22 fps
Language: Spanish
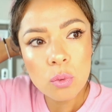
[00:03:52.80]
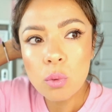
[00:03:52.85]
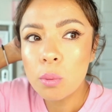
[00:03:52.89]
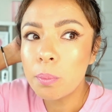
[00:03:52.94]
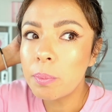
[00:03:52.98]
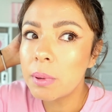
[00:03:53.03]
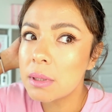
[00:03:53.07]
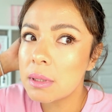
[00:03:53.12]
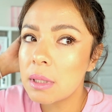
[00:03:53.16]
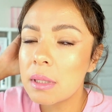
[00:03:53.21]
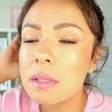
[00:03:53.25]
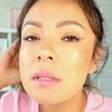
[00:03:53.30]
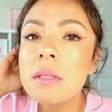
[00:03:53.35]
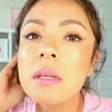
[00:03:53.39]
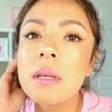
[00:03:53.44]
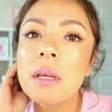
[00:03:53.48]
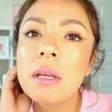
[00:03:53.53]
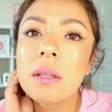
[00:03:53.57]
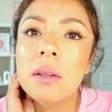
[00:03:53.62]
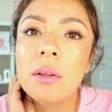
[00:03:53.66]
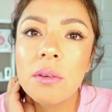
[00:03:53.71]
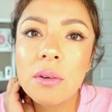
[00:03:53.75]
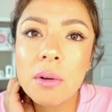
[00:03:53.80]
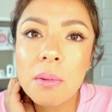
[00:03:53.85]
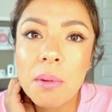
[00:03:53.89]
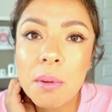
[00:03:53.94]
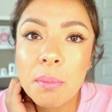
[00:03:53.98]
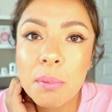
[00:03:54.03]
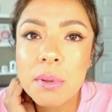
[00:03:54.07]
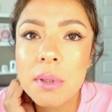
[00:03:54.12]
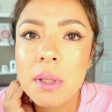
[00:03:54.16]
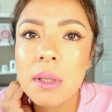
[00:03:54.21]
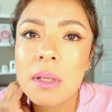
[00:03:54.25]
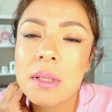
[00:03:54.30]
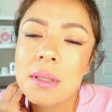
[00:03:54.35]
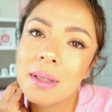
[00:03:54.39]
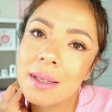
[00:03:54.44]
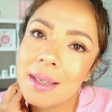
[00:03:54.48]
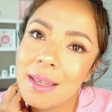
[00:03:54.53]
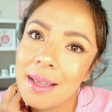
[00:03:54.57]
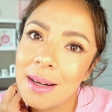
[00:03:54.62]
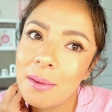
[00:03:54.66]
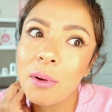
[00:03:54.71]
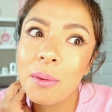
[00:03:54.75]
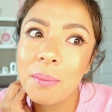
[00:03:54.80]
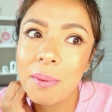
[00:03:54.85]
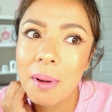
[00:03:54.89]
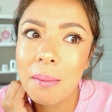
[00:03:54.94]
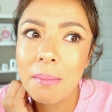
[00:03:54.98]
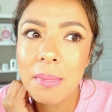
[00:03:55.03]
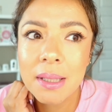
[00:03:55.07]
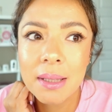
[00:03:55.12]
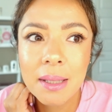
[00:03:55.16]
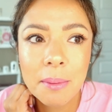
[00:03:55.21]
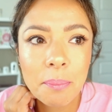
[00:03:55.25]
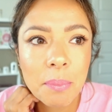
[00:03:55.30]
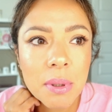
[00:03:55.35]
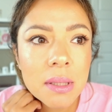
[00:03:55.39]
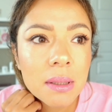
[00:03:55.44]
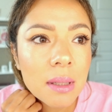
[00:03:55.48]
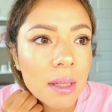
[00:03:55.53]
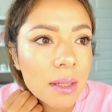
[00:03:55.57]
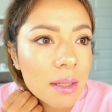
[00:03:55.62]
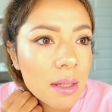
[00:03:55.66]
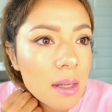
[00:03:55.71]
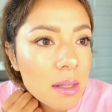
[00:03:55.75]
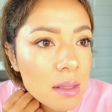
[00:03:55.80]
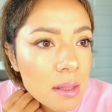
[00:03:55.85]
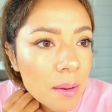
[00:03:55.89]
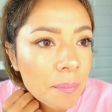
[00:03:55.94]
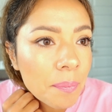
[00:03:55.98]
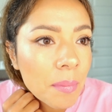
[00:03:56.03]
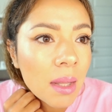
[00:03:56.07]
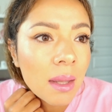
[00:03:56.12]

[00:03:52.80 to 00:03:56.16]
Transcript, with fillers: súper sencillito, no me puse ni siquiera, obviamente, pestañas.